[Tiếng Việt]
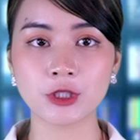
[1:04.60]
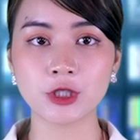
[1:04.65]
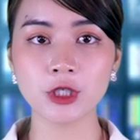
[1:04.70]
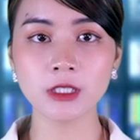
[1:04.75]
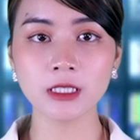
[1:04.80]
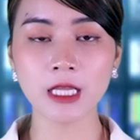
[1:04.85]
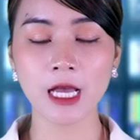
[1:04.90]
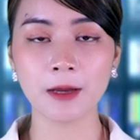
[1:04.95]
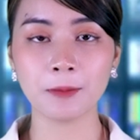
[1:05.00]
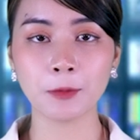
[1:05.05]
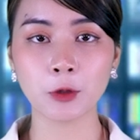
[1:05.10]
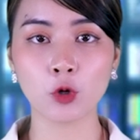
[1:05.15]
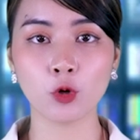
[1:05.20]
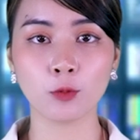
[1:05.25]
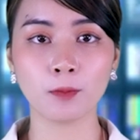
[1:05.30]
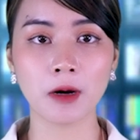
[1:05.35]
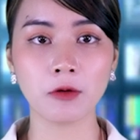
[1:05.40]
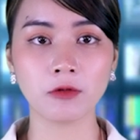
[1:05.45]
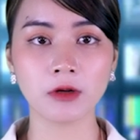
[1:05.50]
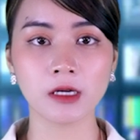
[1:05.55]
trước thềm
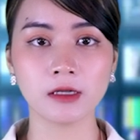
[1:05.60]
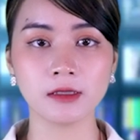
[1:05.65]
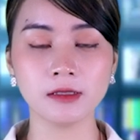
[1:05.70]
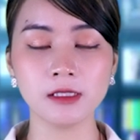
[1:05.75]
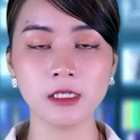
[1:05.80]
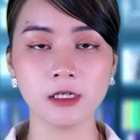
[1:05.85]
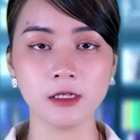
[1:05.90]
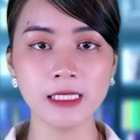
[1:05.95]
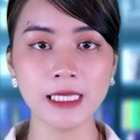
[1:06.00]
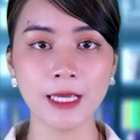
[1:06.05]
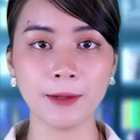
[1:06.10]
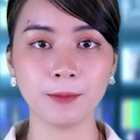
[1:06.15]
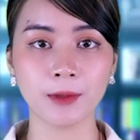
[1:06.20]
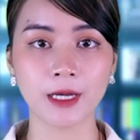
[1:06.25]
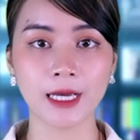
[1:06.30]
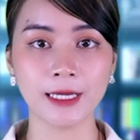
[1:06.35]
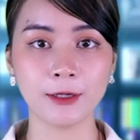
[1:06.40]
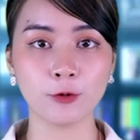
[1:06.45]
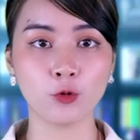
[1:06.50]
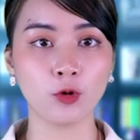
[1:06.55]
cuộc bầu cử giữa nhiệm
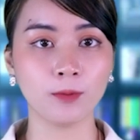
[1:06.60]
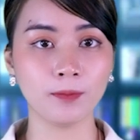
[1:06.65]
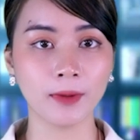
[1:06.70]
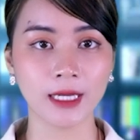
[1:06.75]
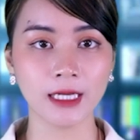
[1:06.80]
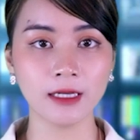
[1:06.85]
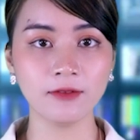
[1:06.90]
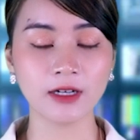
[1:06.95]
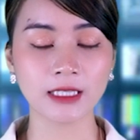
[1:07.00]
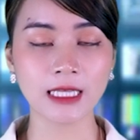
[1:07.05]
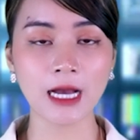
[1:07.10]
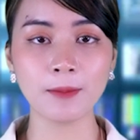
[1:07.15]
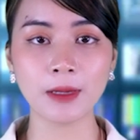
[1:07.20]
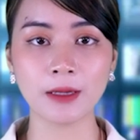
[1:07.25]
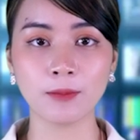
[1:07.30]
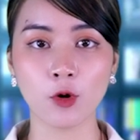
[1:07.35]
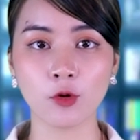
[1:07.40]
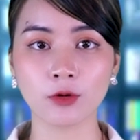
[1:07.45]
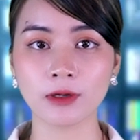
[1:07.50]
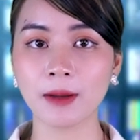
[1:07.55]
kỳ của Mỹ vào tháng
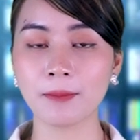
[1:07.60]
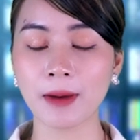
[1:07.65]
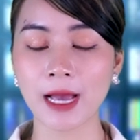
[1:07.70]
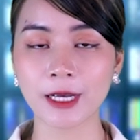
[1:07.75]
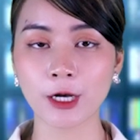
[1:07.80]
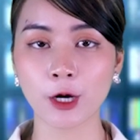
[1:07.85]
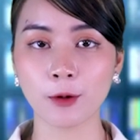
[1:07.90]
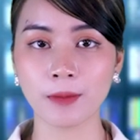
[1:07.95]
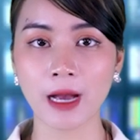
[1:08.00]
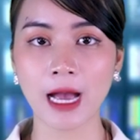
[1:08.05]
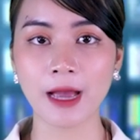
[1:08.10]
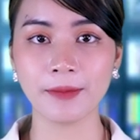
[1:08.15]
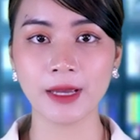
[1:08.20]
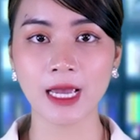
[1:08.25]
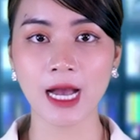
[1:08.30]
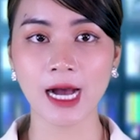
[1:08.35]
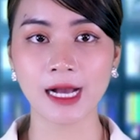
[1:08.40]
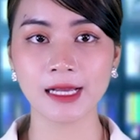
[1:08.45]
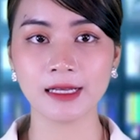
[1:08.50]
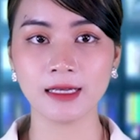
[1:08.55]
11 năm
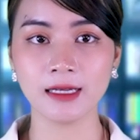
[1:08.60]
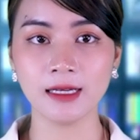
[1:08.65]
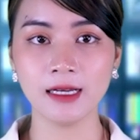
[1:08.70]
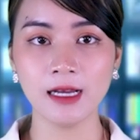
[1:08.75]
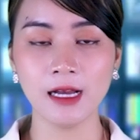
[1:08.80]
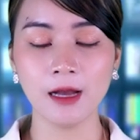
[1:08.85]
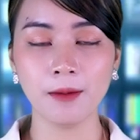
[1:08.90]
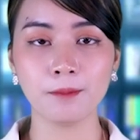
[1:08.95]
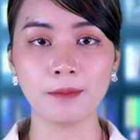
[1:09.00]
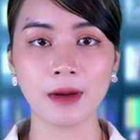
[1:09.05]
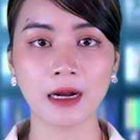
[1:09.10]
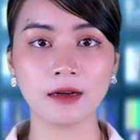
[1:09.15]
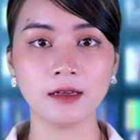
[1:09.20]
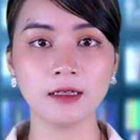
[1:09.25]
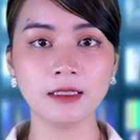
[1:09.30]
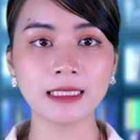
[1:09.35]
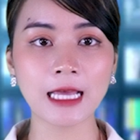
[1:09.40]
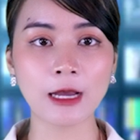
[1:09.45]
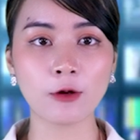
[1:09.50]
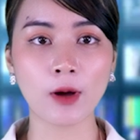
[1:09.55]
2022, mạng
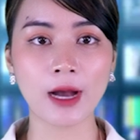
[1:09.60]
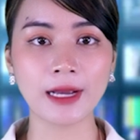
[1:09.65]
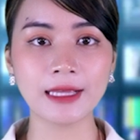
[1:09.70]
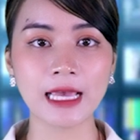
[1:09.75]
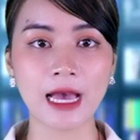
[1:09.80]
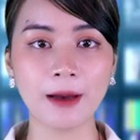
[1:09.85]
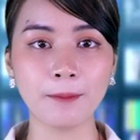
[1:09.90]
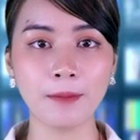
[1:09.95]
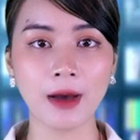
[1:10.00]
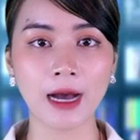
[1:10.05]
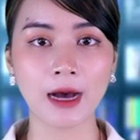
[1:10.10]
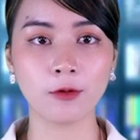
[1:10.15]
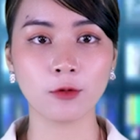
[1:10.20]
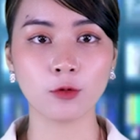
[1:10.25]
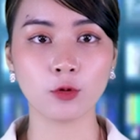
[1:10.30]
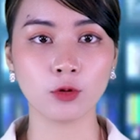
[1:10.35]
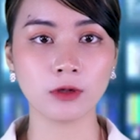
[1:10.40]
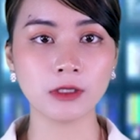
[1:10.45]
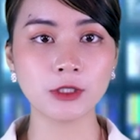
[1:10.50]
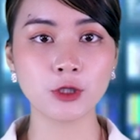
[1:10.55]
lưới tài khoản giả mạo
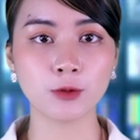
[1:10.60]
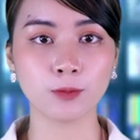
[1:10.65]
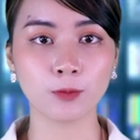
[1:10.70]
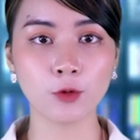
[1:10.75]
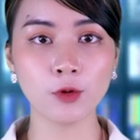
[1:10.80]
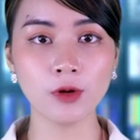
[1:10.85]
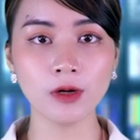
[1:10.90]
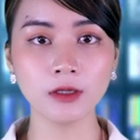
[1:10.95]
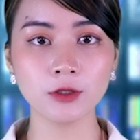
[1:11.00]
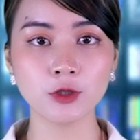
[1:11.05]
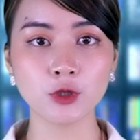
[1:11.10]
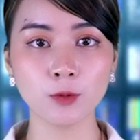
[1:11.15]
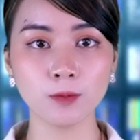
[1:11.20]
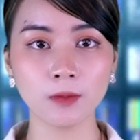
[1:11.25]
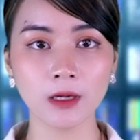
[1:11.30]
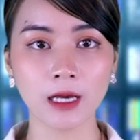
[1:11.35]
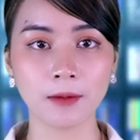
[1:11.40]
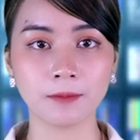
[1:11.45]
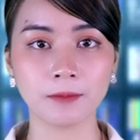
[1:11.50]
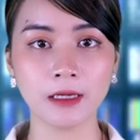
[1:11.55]
của Trung Quốc
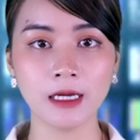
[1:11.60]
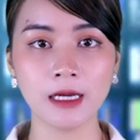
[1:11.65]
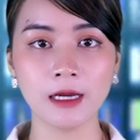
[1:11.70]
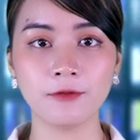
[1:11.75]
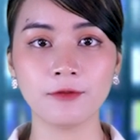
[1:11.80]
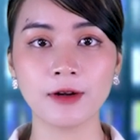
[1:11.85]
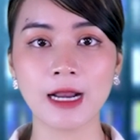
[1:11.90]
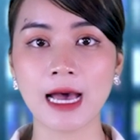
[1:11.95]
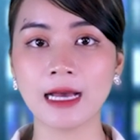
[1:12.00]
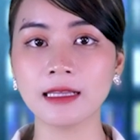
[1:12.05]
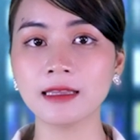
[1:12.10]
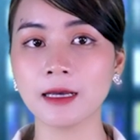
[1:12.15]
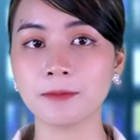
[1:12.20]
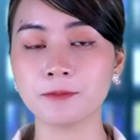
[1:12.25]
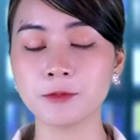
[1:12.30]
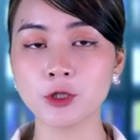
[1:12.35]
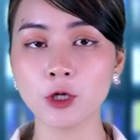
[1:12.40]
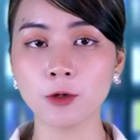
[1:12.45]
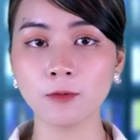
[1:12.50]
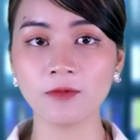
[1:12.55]
trung lập đã
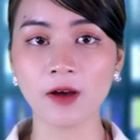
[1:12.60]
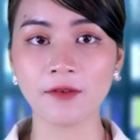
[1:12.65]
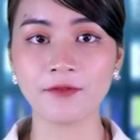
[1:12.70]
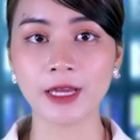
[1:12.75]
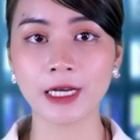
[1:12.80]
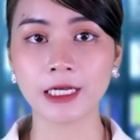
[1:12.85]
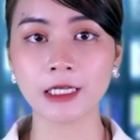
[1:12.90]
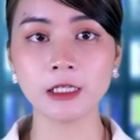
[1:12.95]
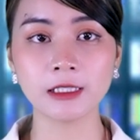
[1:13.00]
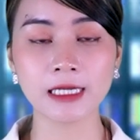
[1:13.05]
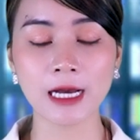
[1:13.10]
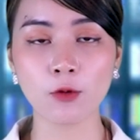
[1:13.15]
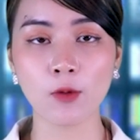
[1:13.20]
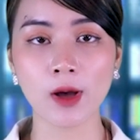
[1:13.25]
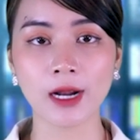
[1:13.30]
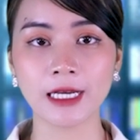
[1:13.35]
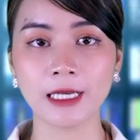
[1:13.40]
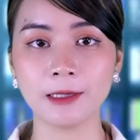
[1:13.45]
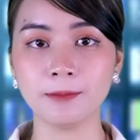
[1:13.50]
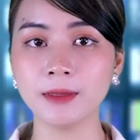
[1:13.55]
tập trung vào việc đưa ra
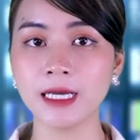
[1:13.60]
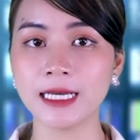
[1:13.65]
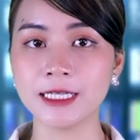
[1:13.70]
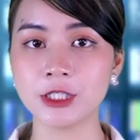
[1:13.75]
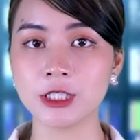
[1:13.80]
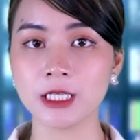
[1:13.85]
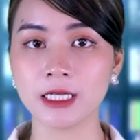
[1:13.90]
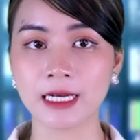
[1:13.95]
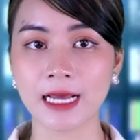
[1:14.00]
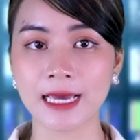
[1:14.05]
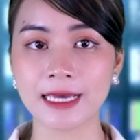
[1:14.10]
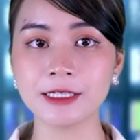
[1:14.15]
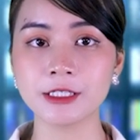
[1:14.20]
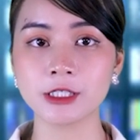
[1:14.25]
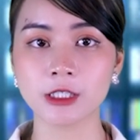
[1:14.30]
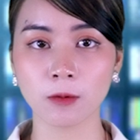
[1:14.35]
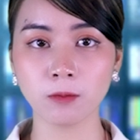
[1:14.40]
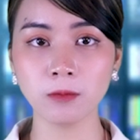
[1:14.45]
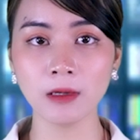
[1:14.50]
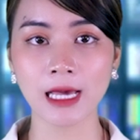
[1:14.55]
quan điểm gây chia rẽ
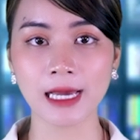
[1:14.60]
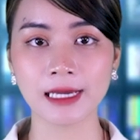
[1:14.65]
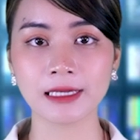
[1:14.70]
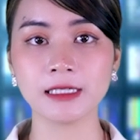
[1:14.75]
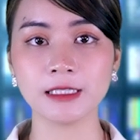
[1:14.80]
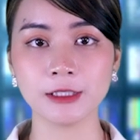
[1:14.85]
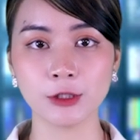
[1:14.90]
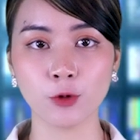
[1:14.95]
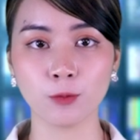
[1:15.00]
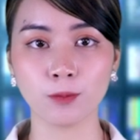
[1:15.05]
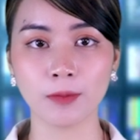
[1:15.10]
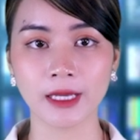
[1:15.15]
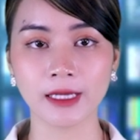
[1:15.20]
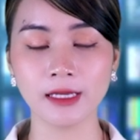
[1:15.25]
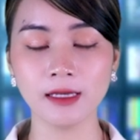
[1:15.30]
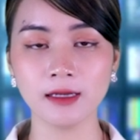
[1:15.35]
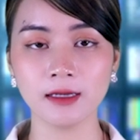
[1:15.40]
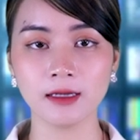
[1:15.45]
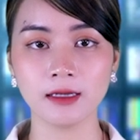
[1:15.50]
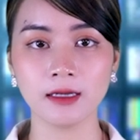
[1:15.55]
chống lại người dùng Mỹ.